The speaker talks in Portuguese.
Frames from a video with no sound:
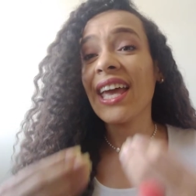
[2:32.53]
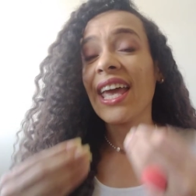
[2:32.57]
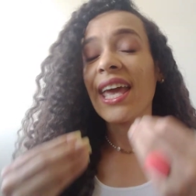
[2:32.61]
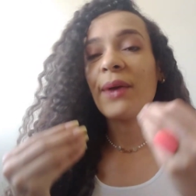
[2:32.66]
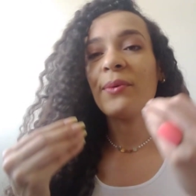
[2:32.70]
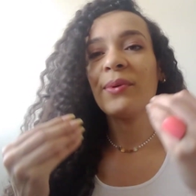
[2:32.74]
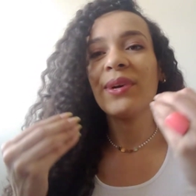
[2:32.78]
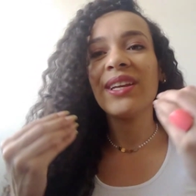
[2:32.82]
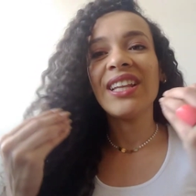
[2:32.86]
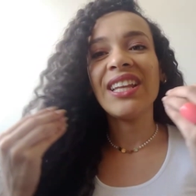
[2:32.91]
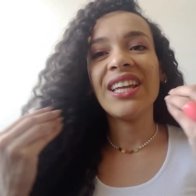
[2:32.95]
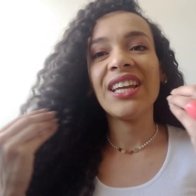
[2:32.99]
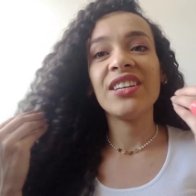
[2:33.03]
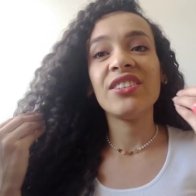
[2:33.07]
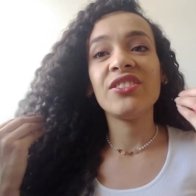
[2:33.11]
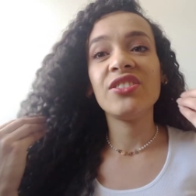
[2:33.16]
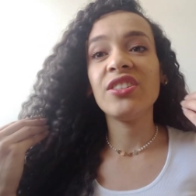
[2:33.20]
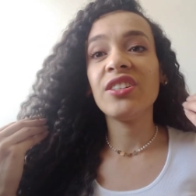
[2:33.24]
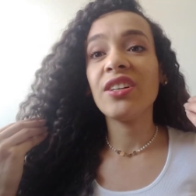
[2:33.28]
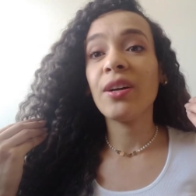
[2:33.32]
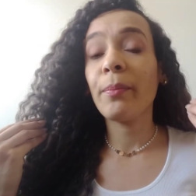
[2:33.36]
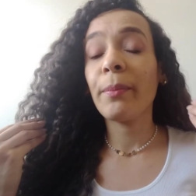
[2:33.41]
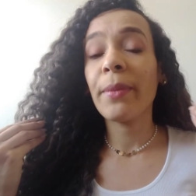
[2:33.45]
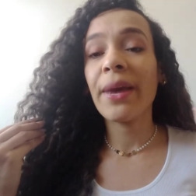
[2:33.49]
É uma
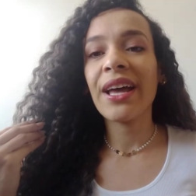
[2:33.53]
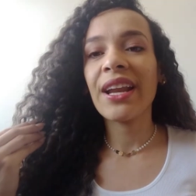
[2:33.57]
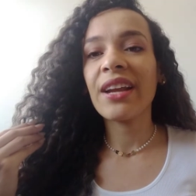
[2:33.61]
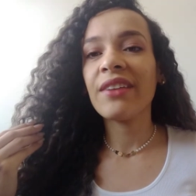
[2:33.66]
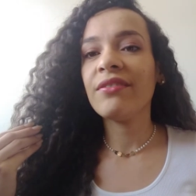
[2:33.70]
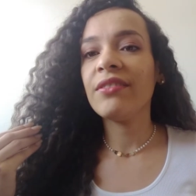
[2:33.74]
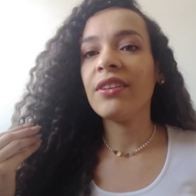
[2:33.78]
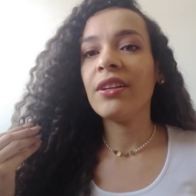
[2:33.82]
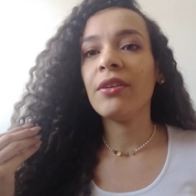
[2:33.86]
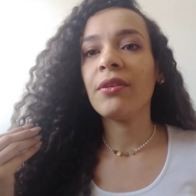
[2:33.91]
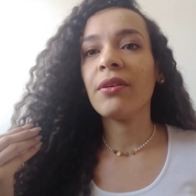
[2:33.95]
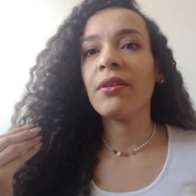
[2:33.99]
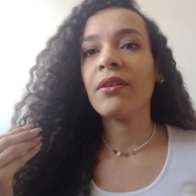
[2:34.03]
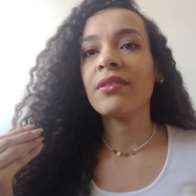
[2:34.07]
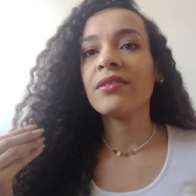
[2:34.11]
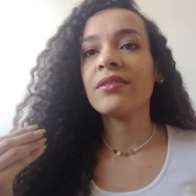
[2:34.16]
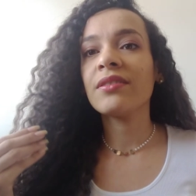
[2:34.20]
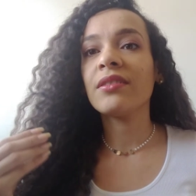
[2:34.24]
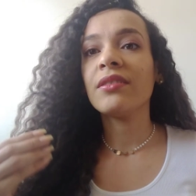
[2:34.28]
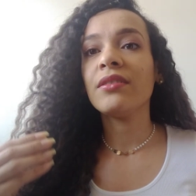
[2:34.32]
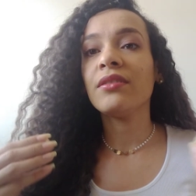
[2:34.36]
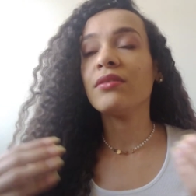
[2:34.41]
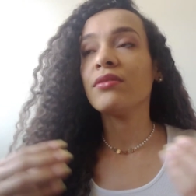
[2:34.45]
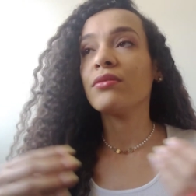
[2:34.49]
energia
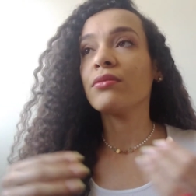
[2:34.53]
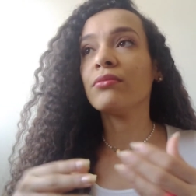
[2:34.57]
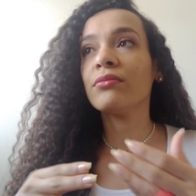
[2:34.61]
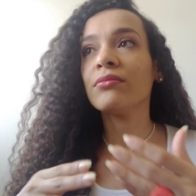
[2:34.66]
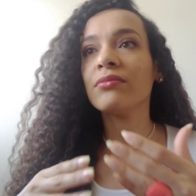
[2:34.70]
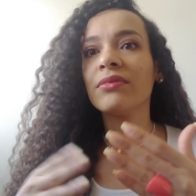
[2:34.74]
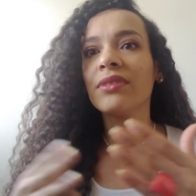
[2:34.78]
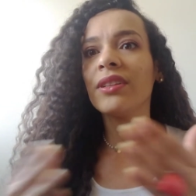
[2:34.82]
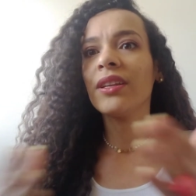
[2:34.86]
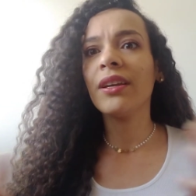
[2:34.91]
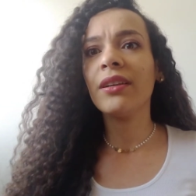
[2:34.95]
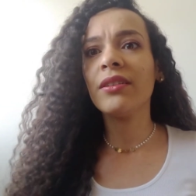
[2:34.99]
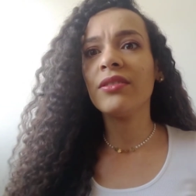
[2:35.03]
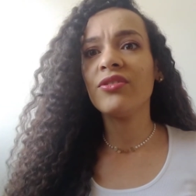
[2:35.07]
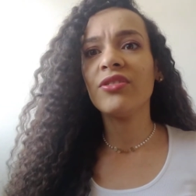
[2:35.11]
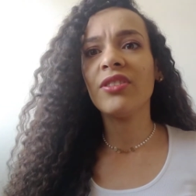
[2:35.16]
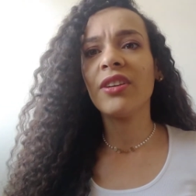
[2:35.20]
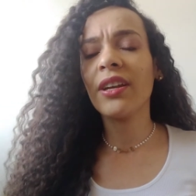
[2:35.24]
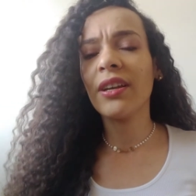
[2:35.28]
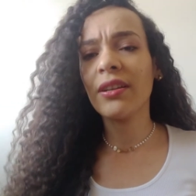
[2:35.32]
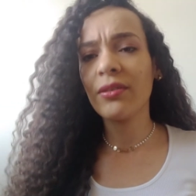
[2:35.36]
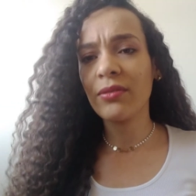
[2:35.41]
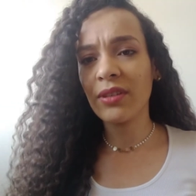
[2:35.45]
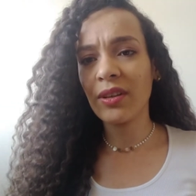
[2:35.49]
maravilhosa e isso não tem
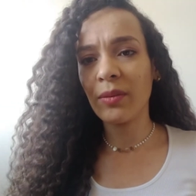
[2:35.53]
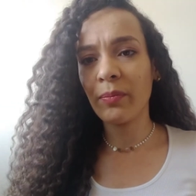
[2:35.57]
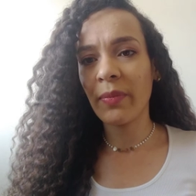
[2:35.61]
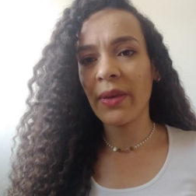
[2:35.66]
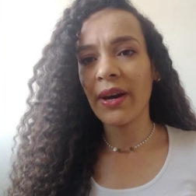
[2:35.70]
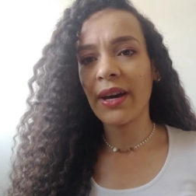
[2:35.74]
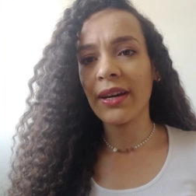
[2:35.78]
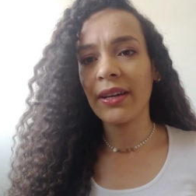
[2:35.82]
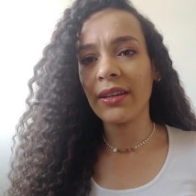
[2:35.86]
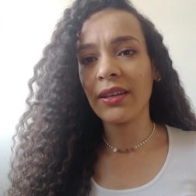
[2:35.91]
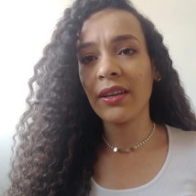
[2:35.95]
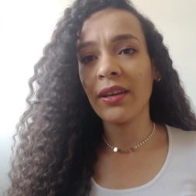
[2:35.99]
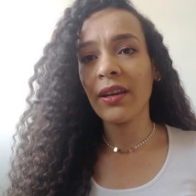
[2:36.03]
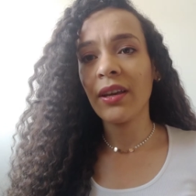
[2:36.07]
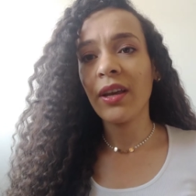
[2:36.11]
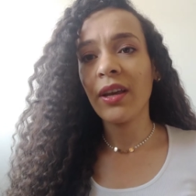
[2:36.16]
dinheiro que pague.